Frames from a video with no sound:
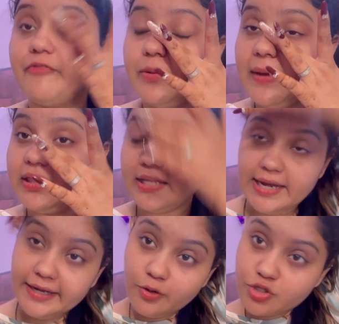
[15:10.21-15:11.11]
फिर मैं इतने
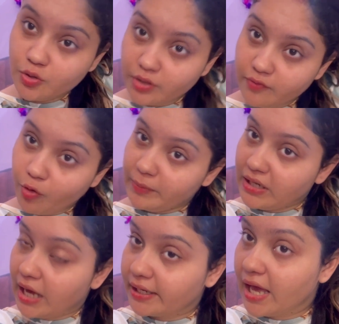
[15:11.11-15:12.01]
रेडी हो जाऊंगी वो भी
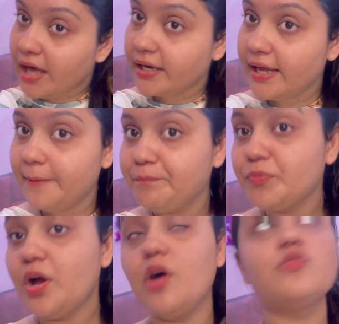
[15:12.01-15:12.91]
नहा के आ रहे
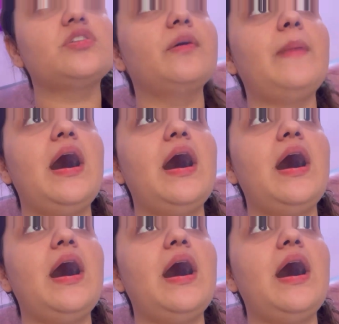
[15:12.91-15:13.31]
हैं और उसके